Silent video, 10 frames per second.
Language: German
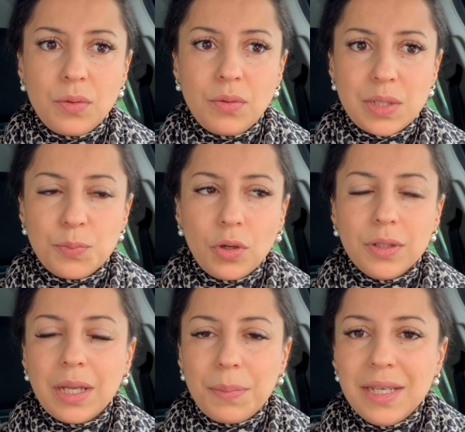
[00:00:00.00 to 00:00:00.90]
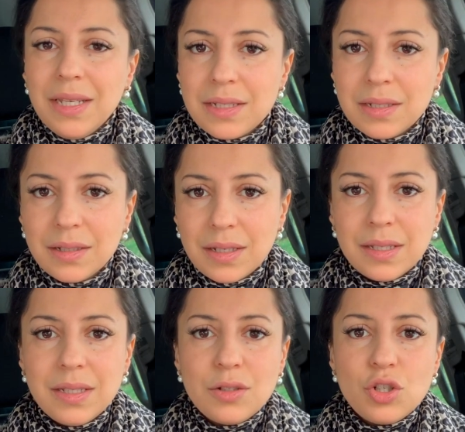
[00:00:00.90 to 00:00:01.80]
Und das bedeutet aber nicht, dass
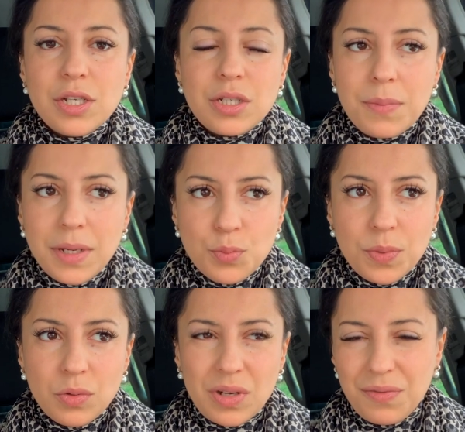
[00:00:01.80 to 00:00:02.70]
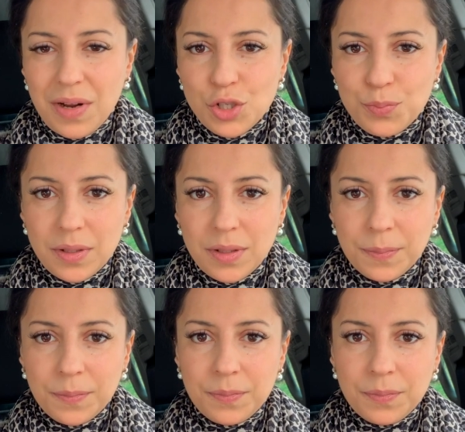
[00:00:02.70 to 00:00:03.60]
ich ein schlechter Mensch bin oder falsch bin.
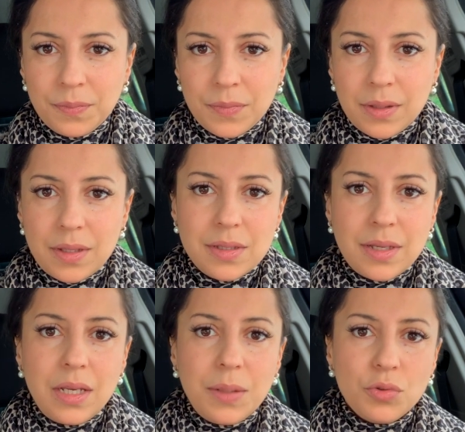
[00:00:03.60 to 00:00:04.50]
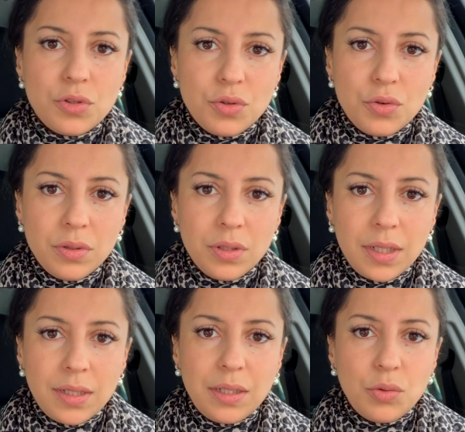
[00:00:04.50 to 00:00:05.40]
Das ist eine Emotion,
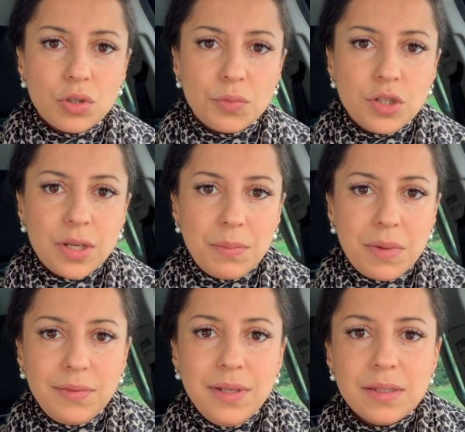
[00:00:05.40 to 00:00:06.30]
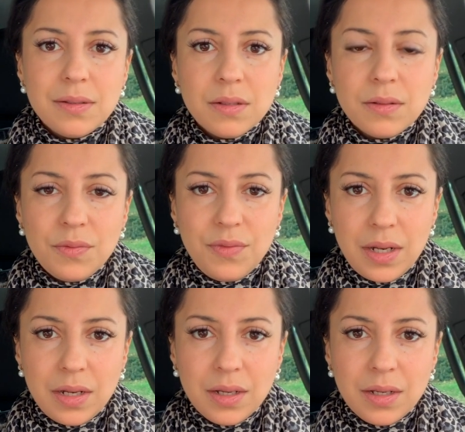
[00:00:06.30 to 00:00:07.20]
die durch mich einmal fließen
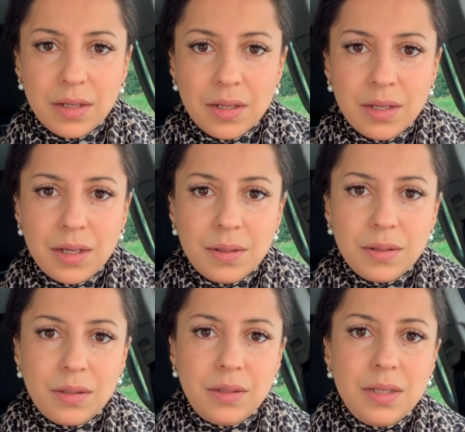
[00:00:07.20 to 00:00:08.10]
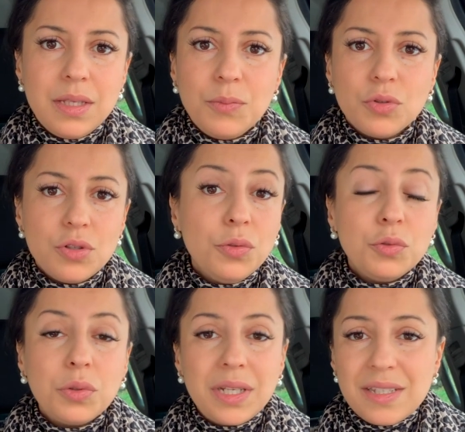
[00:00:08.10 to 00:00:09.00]
will. Diese Emotion
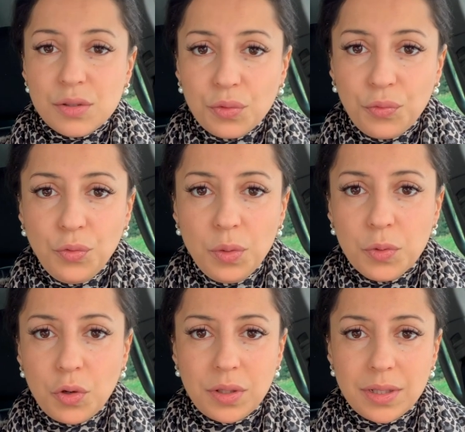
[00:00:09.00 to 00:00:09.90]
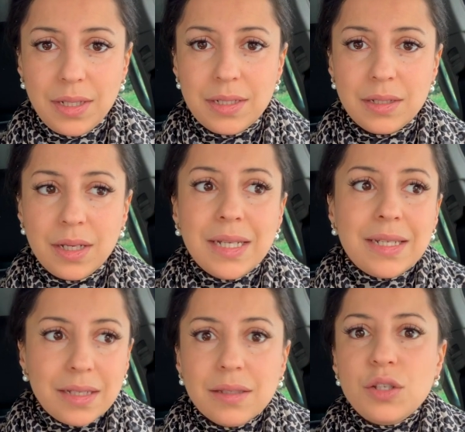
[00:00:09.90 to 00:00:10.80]
oder dieses Gefühl bedeutet nicht,
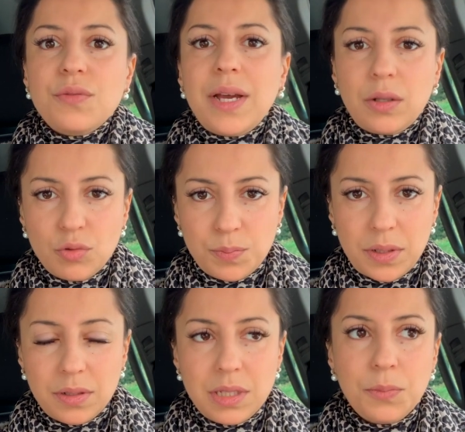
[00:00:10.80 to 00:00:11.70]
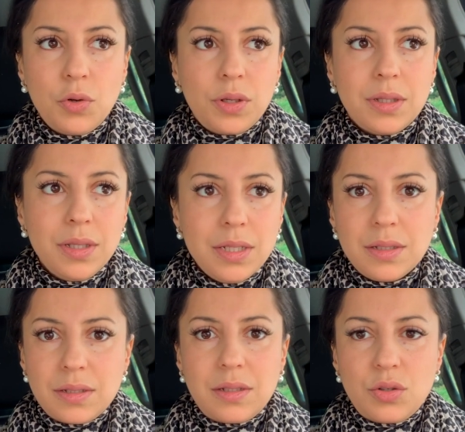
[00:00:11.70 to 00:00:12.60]
dass ich wertlos bin. Sie bedeutet nicht,
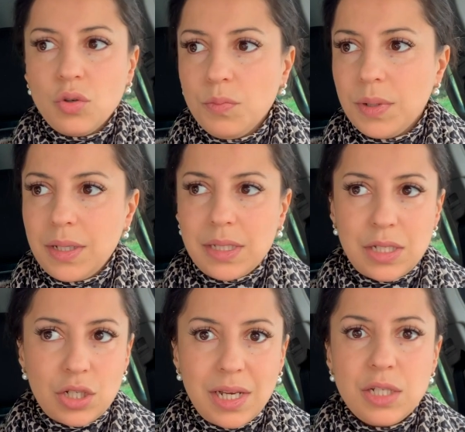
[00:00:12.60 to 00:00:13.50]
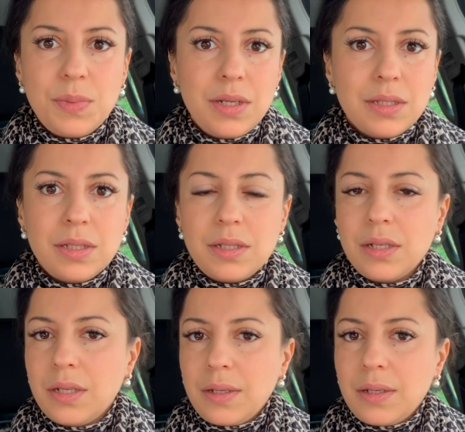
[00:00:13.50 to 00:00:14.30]
dass ich dumm bin, dass ich schlecht bin, dass ich